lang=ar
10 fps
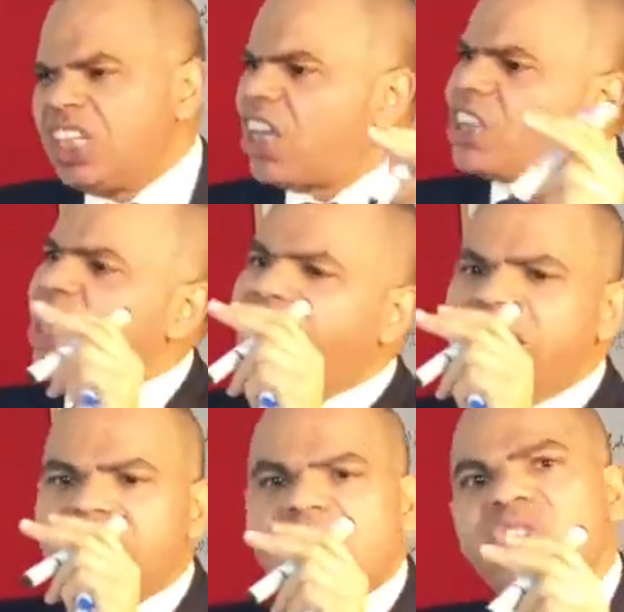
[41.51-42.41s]
تجعل
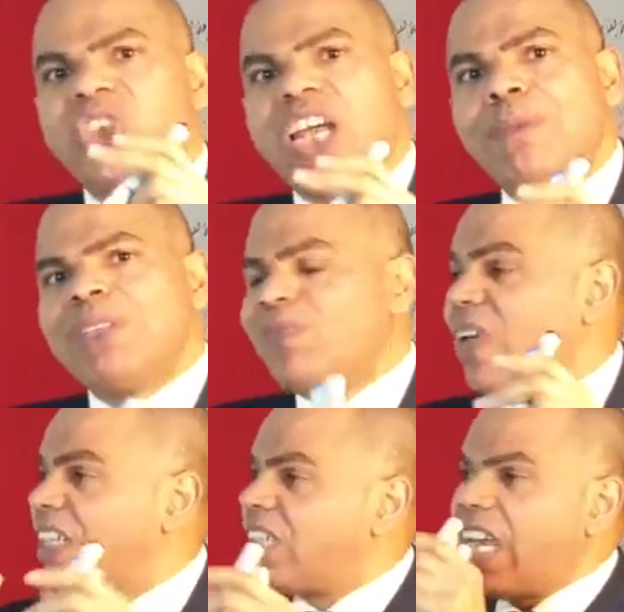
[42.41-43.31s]
النص جامد
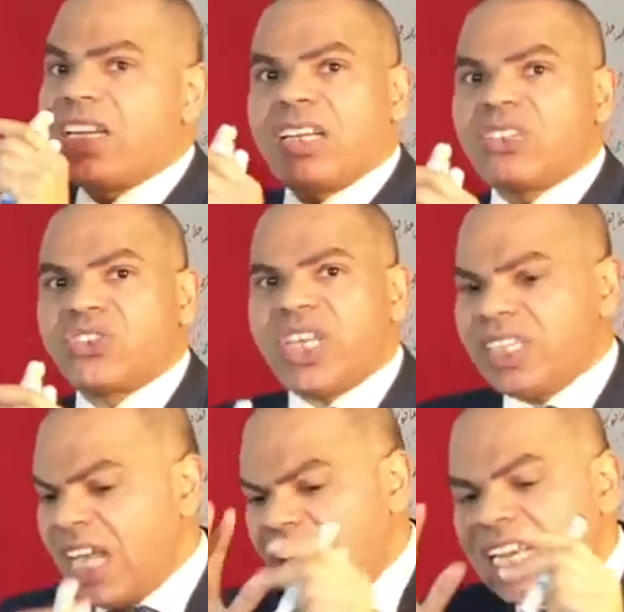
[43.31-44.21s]
فإن كان نصا